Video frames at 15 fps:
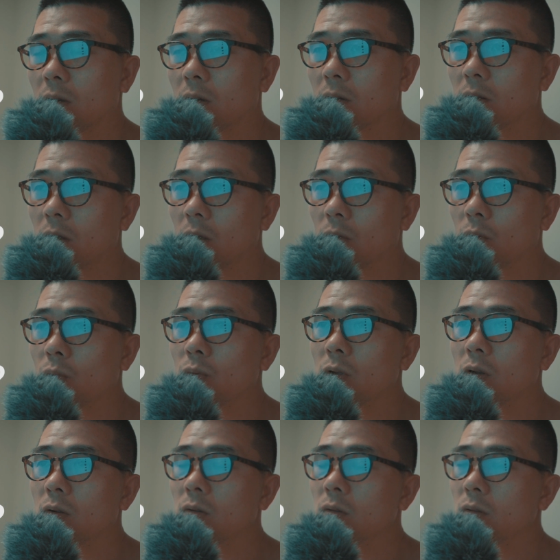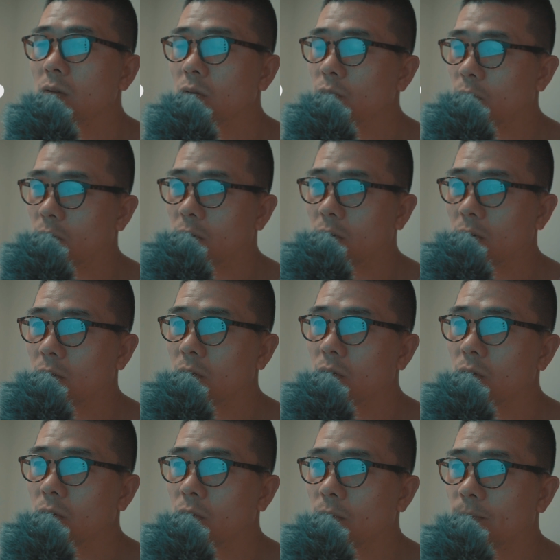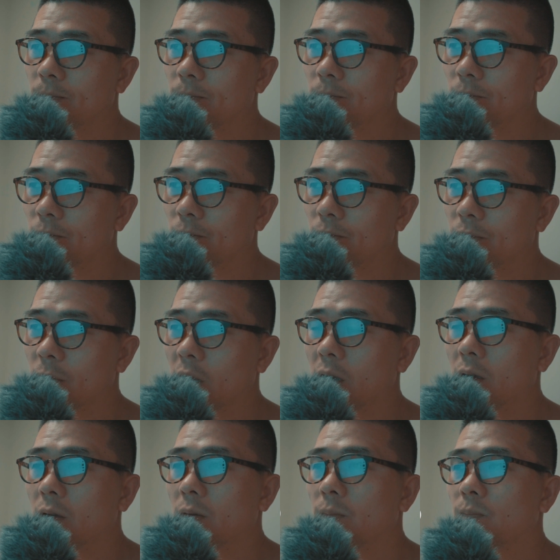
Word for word: 근데 소니는 너무 비싸요. 그리고 음, 네.